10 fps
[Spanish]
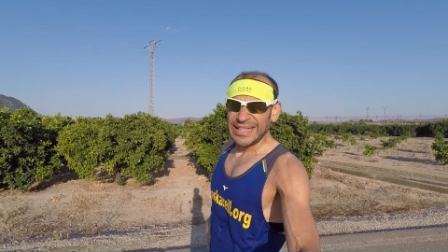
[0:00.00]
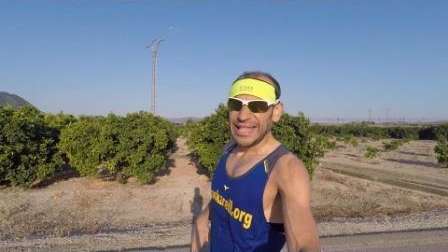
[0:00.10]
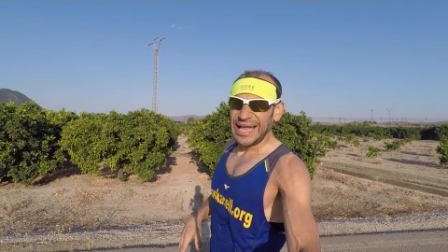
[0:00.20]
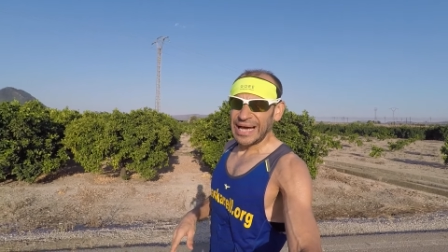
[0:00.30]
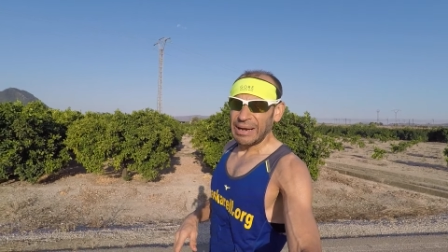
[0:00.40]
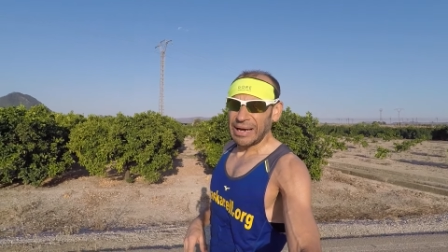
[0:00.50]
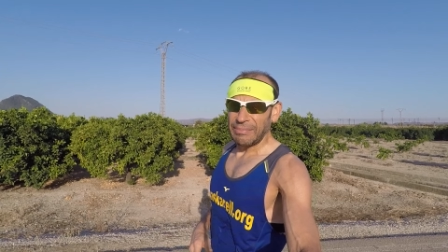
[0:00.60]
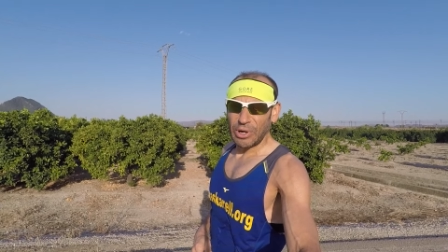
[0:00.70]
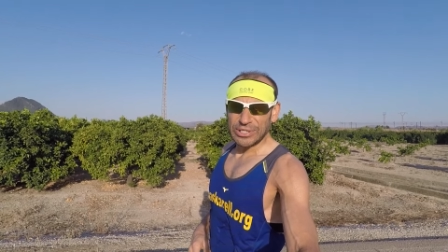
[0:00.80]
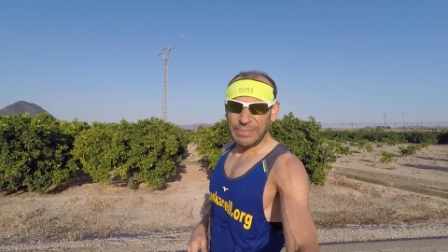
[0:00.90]
de la
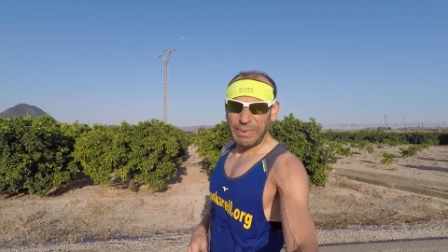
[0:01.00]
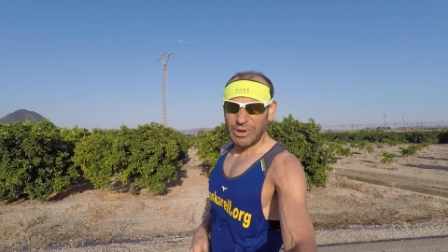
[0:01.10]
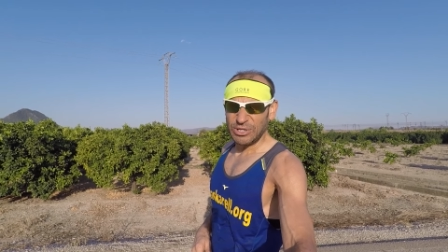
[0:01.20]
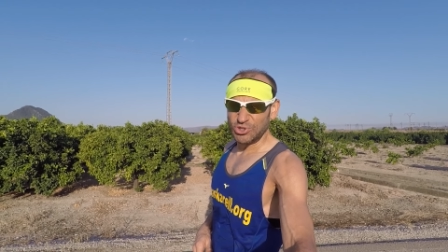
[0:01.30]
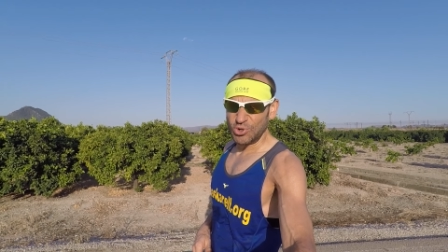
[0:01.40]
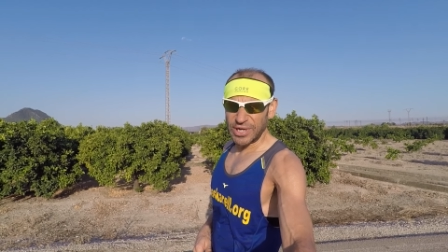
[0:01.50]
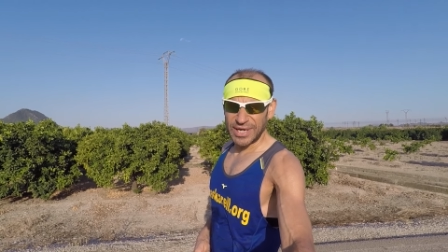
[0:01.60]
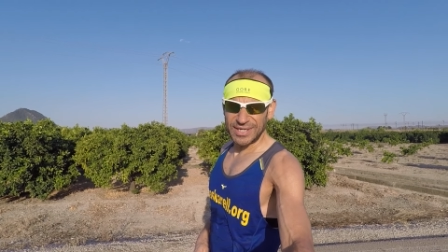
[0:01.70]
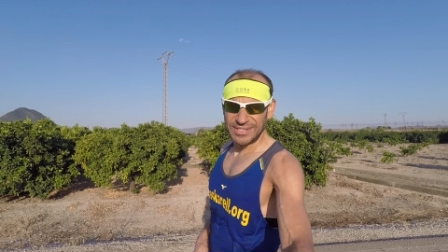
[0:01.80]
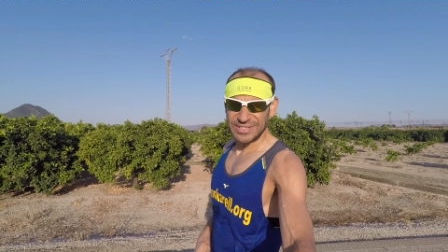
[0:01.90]
Volta Peu al
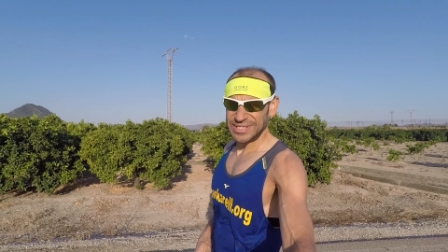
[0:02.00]
Chuker,